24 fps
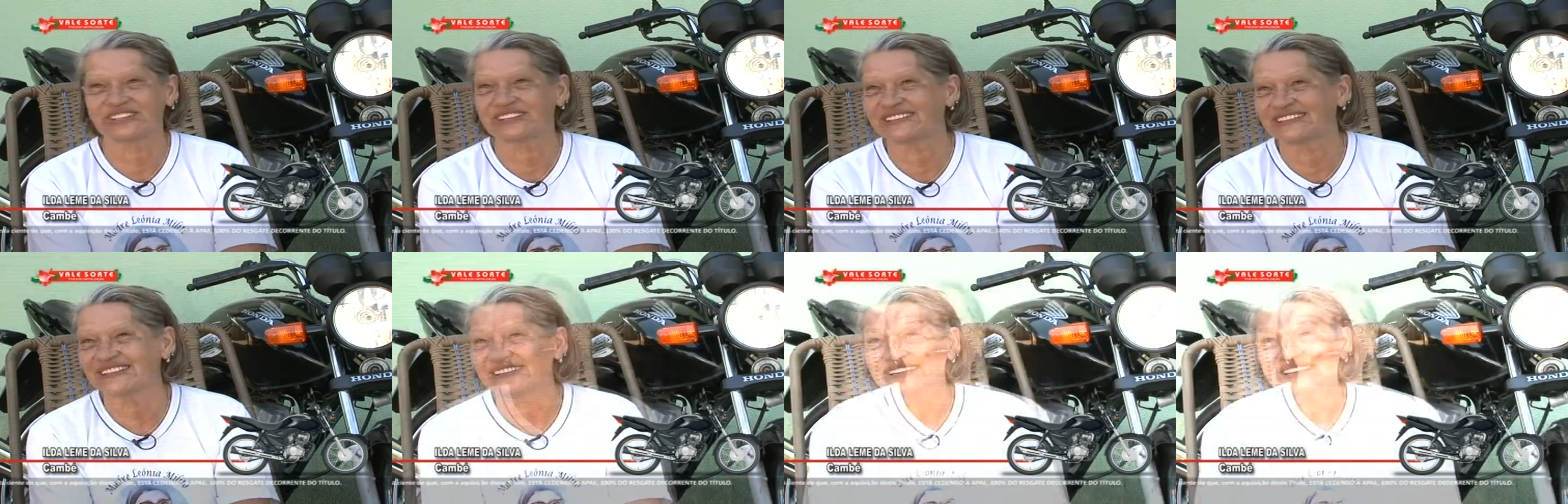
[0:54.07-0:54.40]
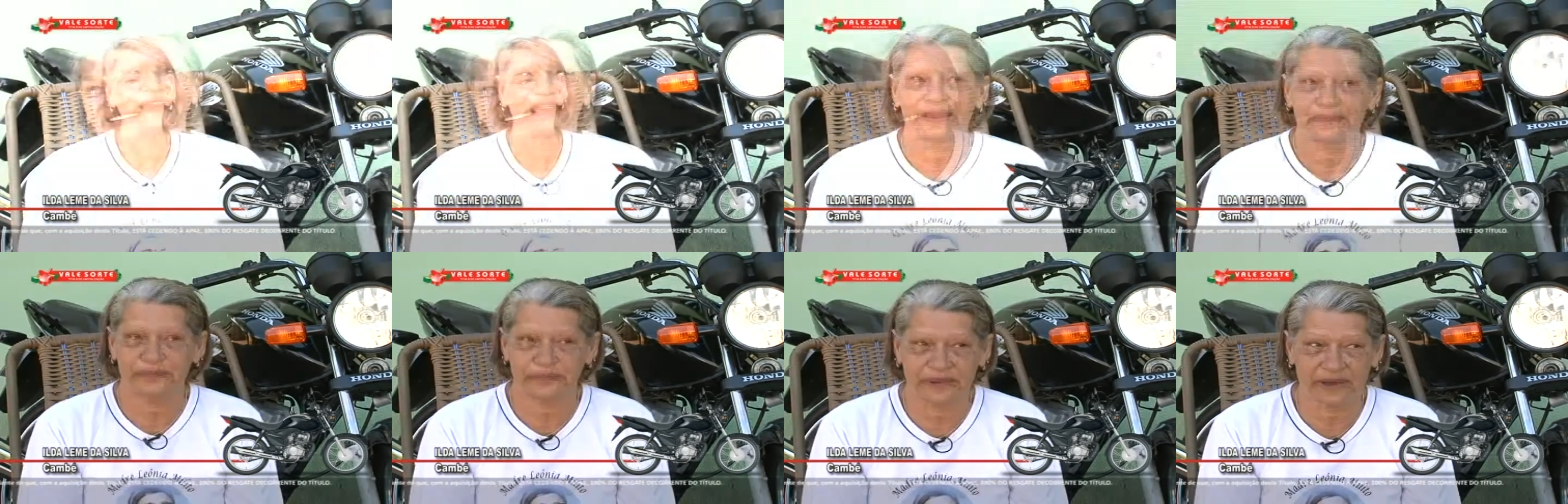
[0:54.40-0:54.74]

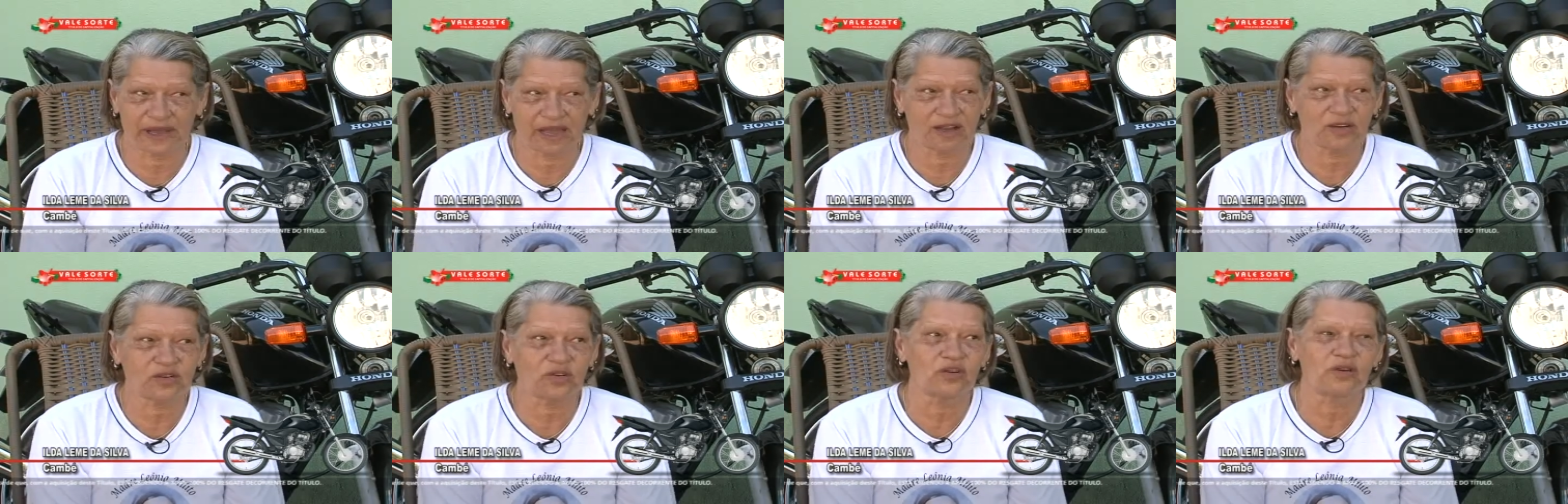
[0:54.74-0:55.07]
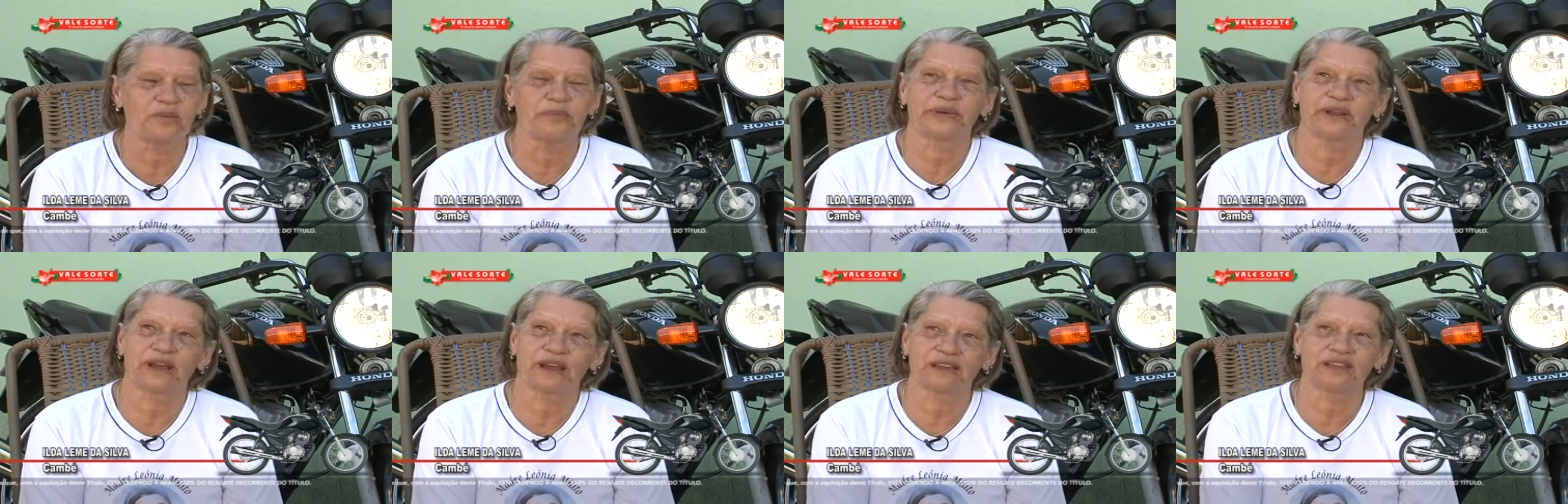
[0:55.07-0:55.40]
É para
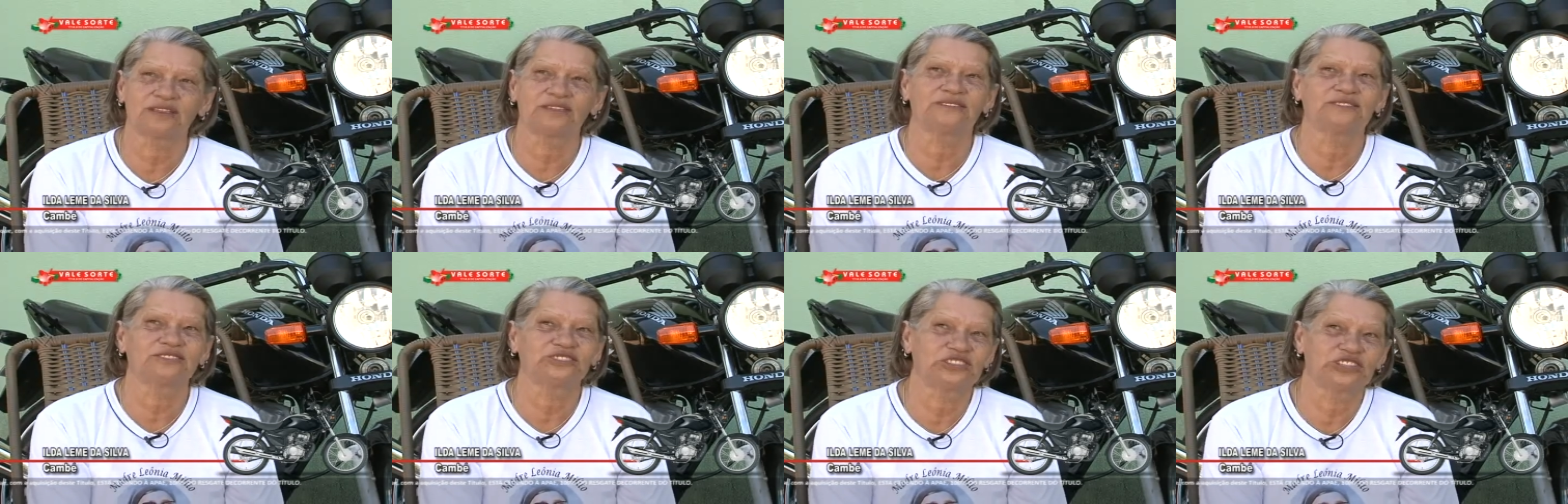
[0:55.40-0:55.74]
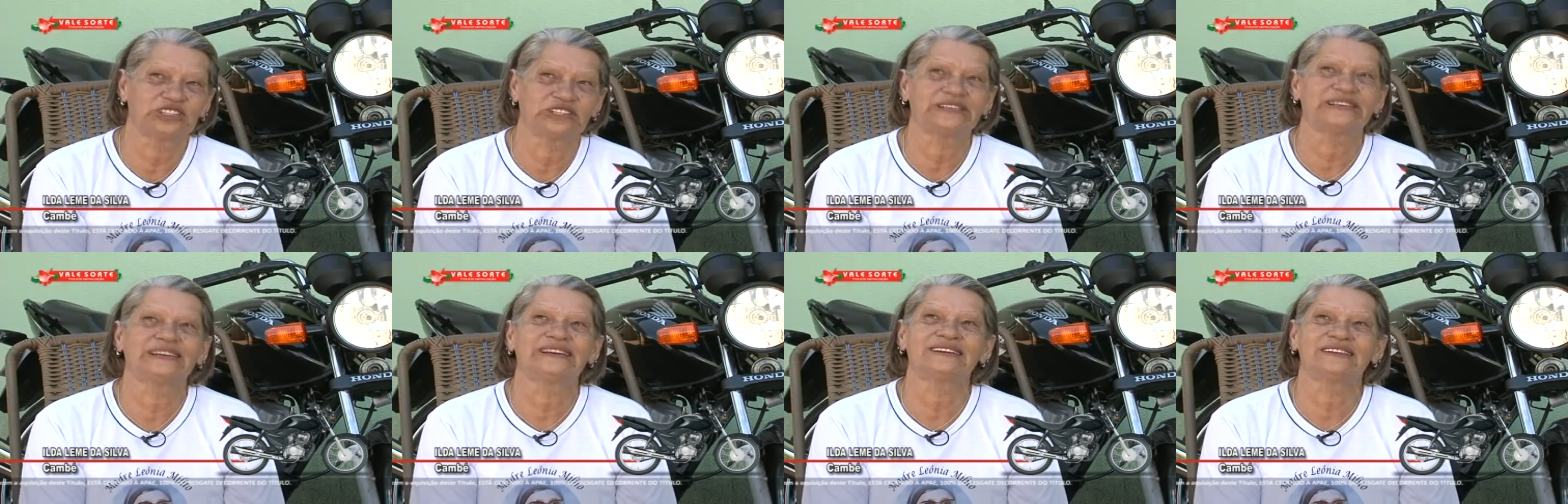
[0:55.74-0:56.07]
comprar que um
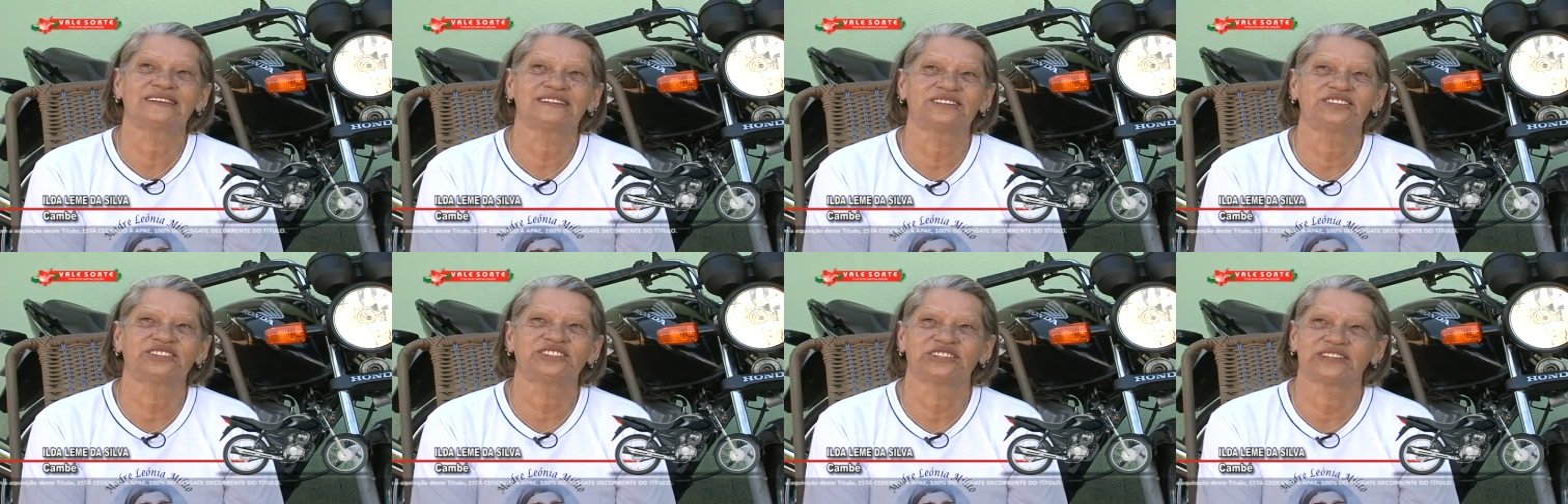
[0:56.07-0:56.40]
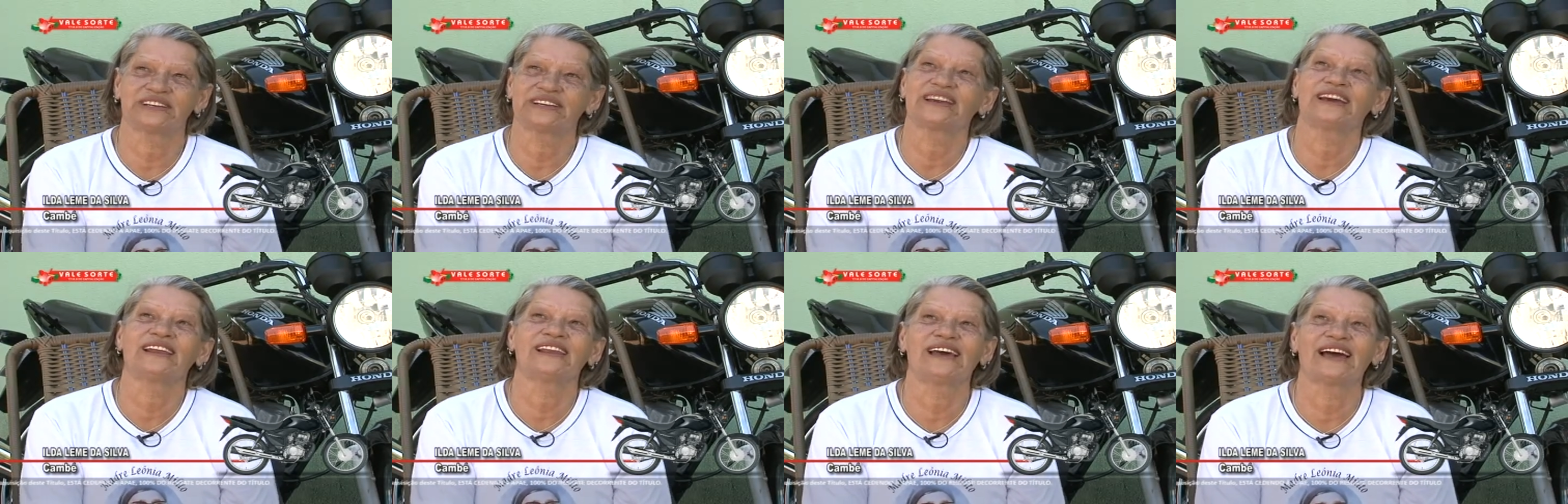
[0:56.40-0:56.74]
dia
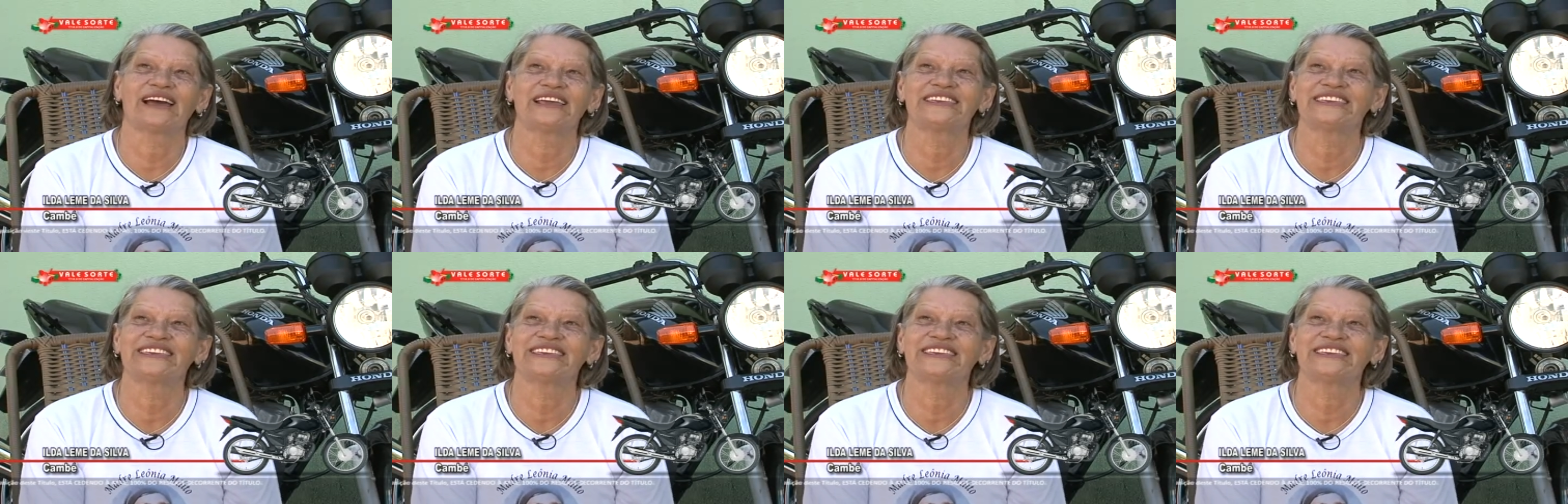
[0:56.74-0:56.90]
chega lá.